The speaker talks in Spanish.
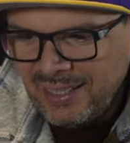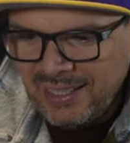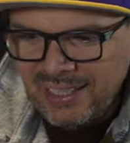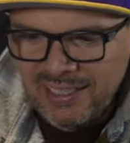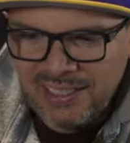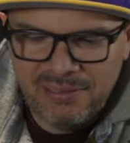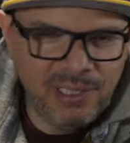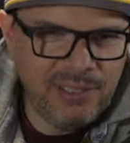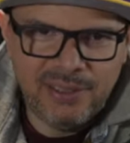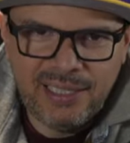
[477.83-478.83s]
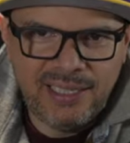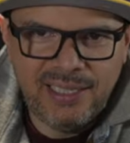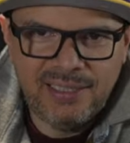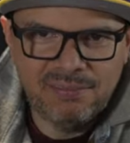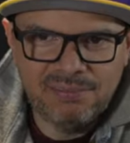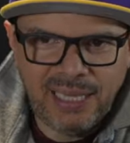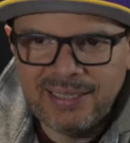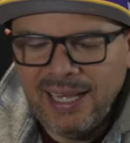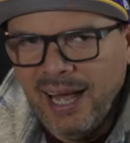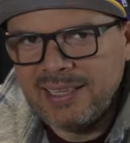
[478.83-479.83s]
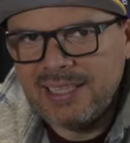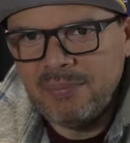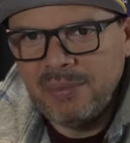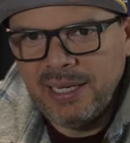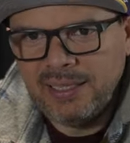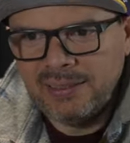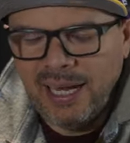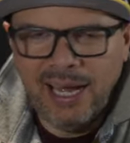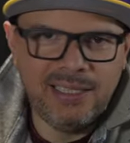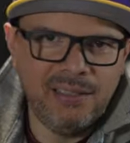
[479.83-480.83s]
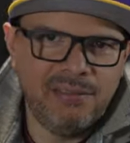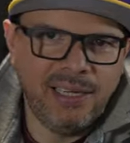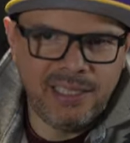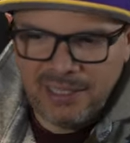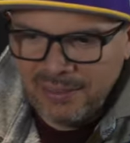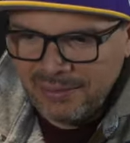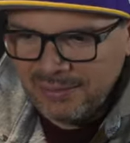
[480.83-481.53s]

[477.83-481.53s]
eh, bueno, eh, anda también Andy Fallido